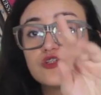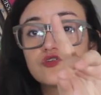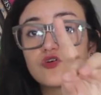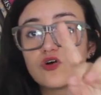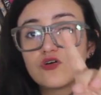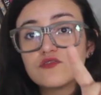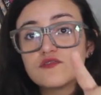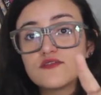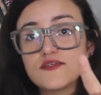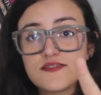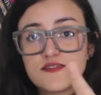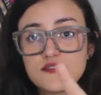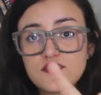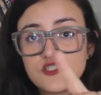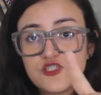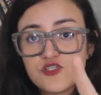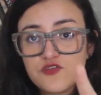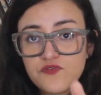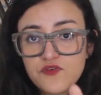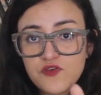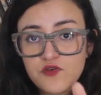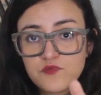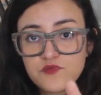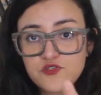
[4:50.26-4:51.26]
E todos
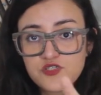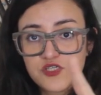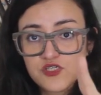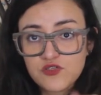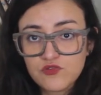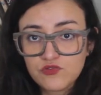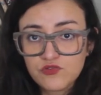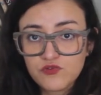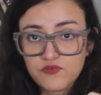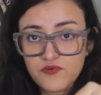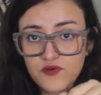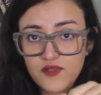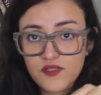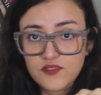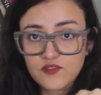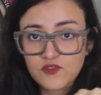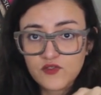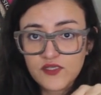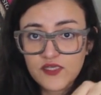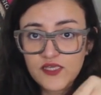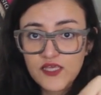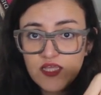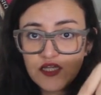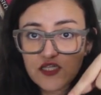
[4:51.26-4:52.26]
esses filmes que eu tô
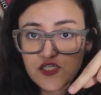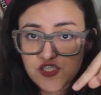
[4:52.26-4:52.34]
falando aqui,